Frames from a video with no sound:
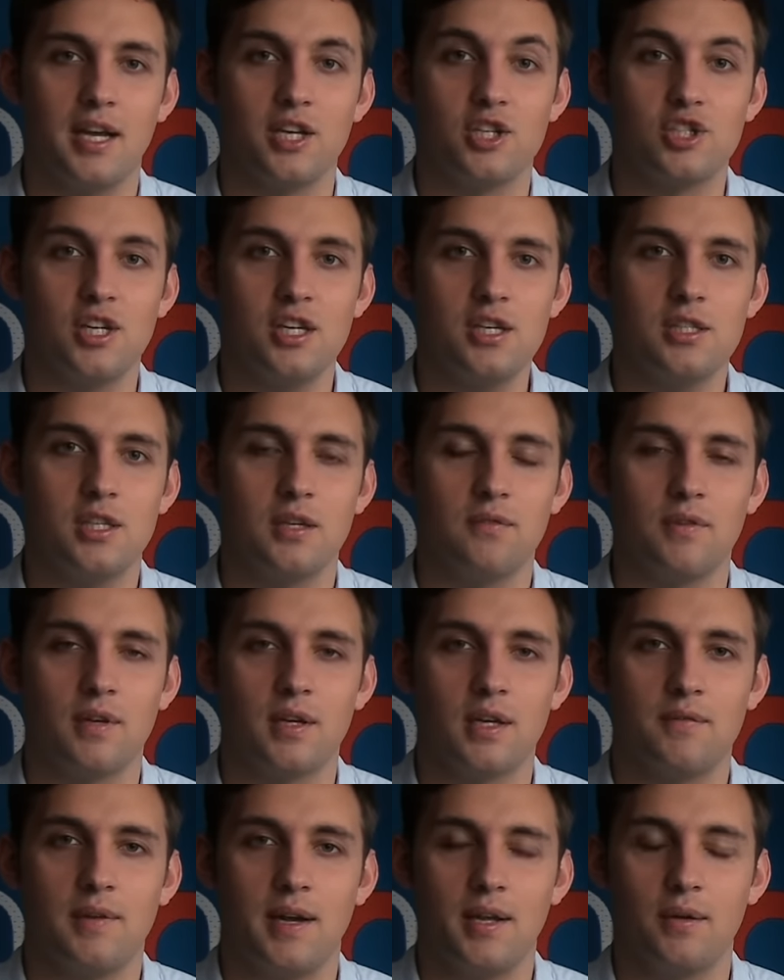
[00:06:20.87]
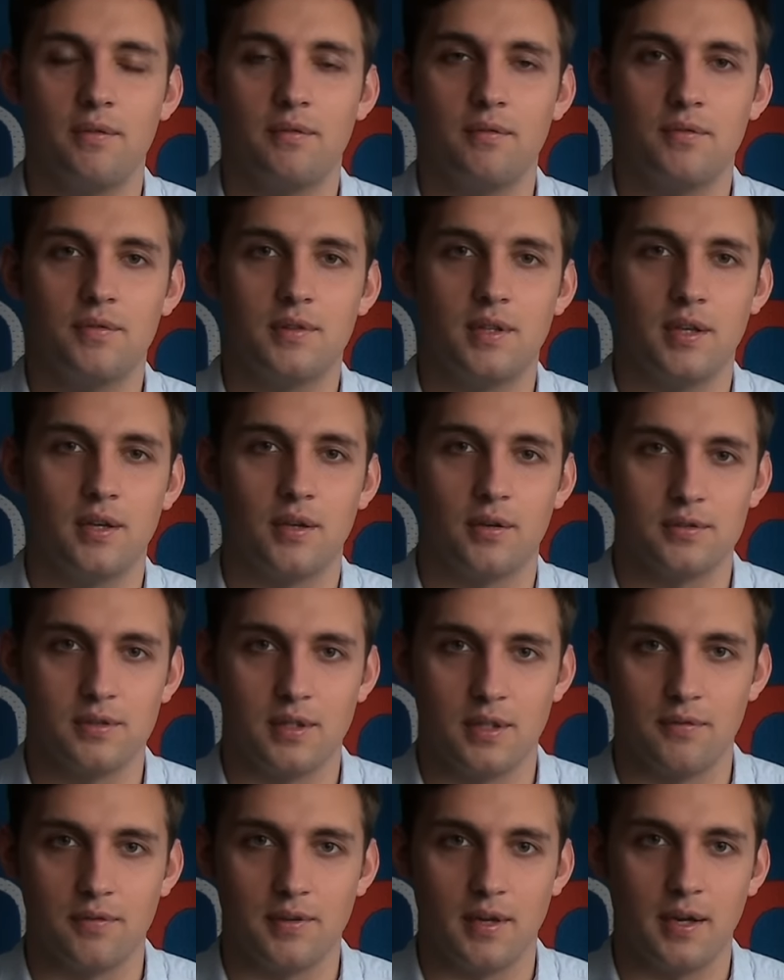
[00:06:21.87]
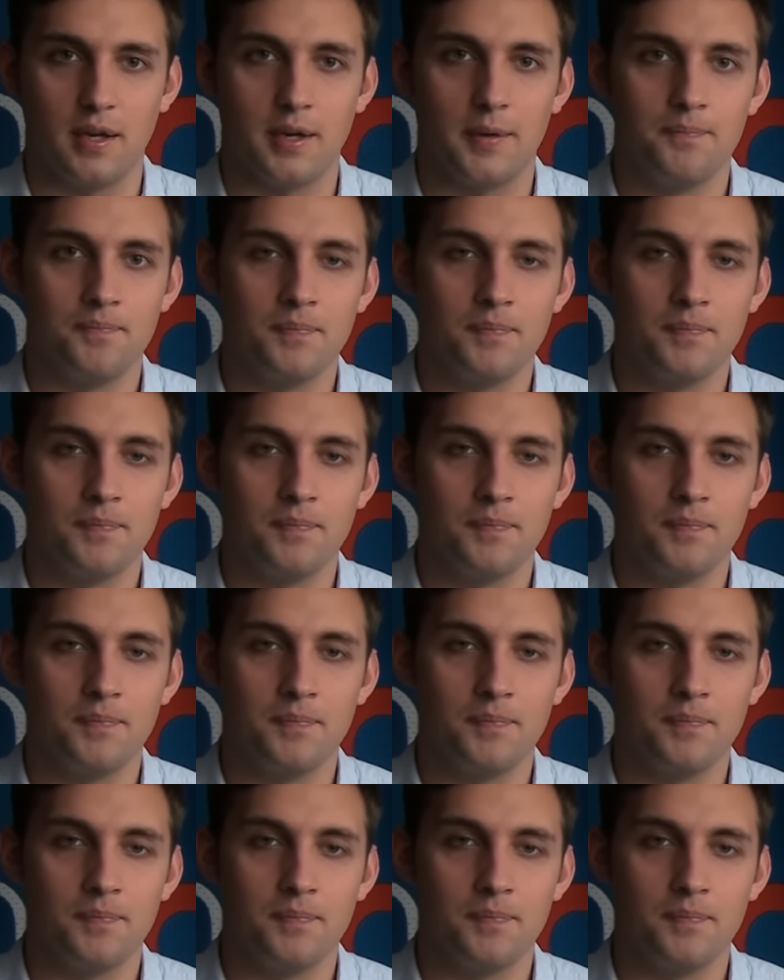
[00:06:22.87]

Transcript: i częściej wygrywają w tych rozgrywkach.